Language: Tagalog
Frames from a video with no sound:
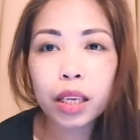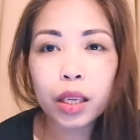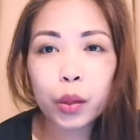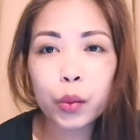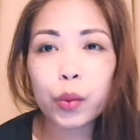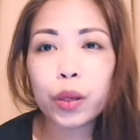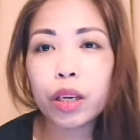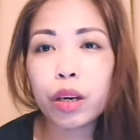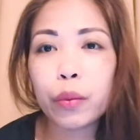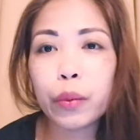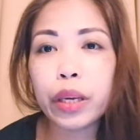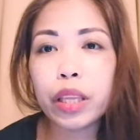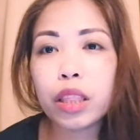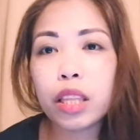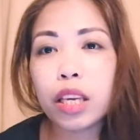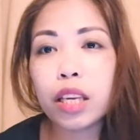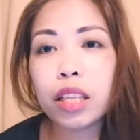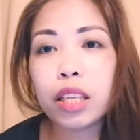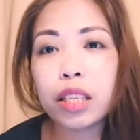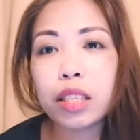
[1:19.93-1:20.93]
yun lang nga,
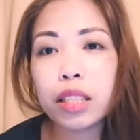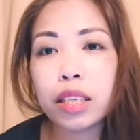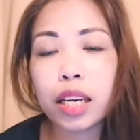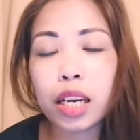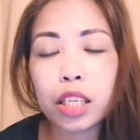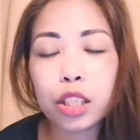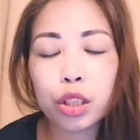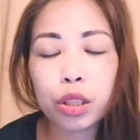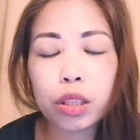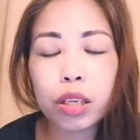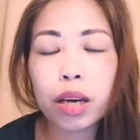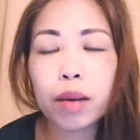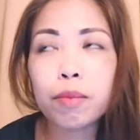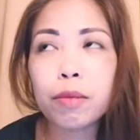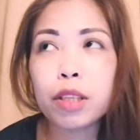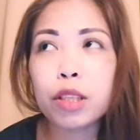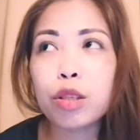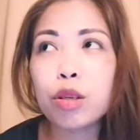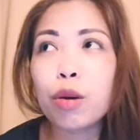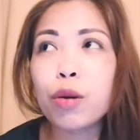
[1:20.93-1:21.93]
waiting na sa lunch
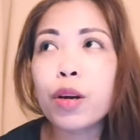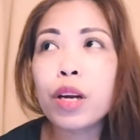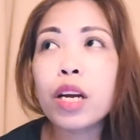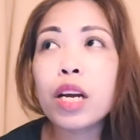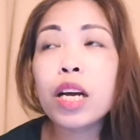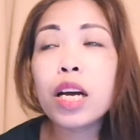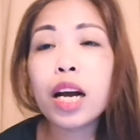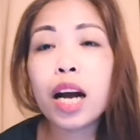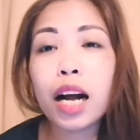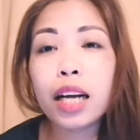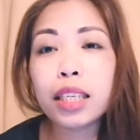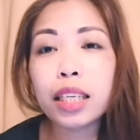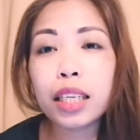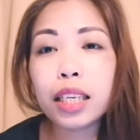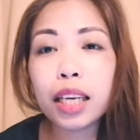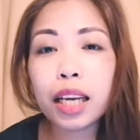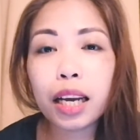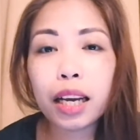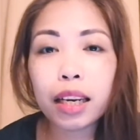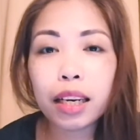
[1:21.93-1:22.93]
namin. So, ang
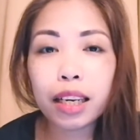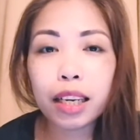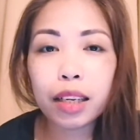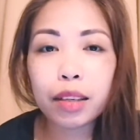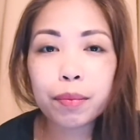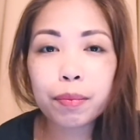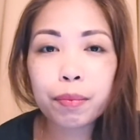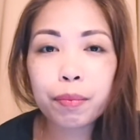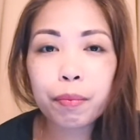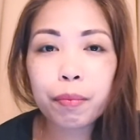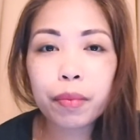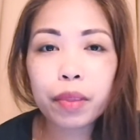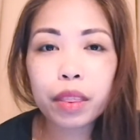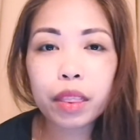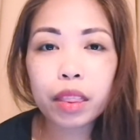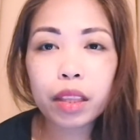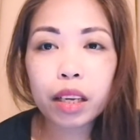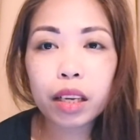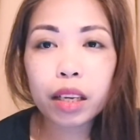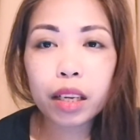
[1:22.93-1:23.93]
nangyari,
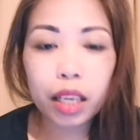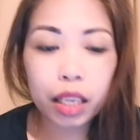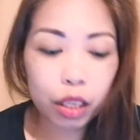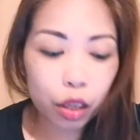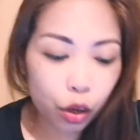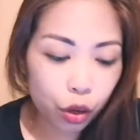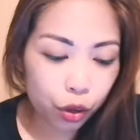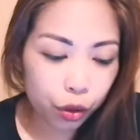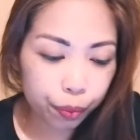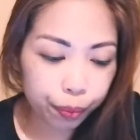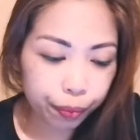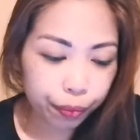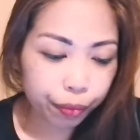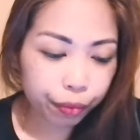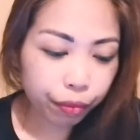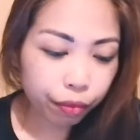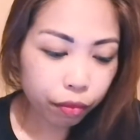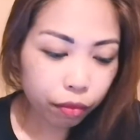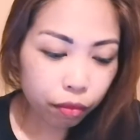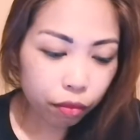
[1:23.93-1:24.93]
ano,
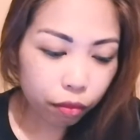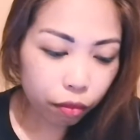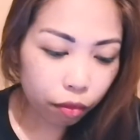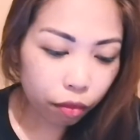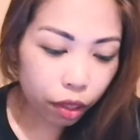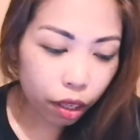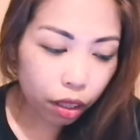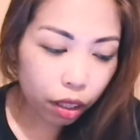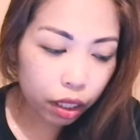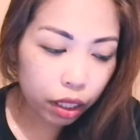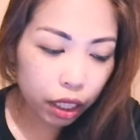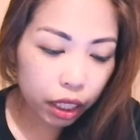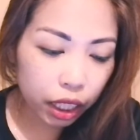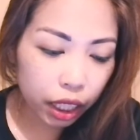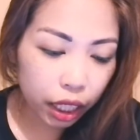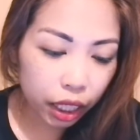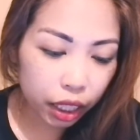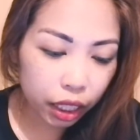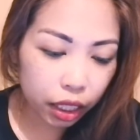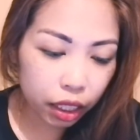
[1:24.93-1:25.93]
ang
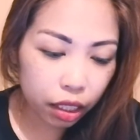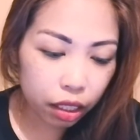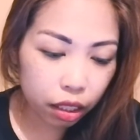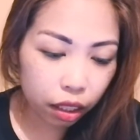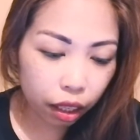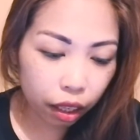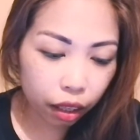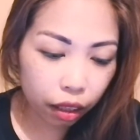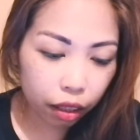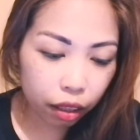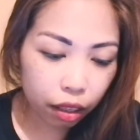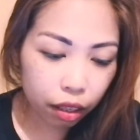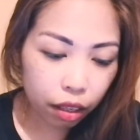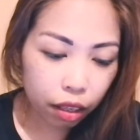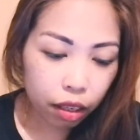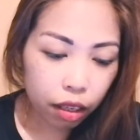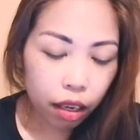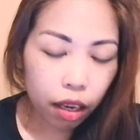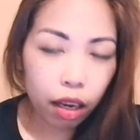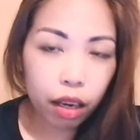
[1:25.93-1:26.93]
nangyari kasi,
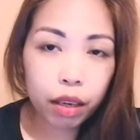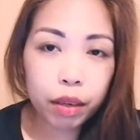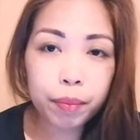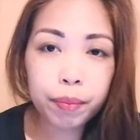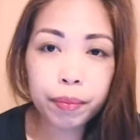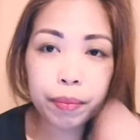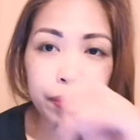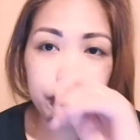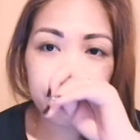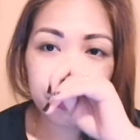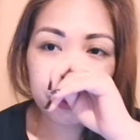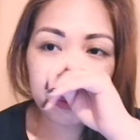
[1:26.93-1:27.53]
um,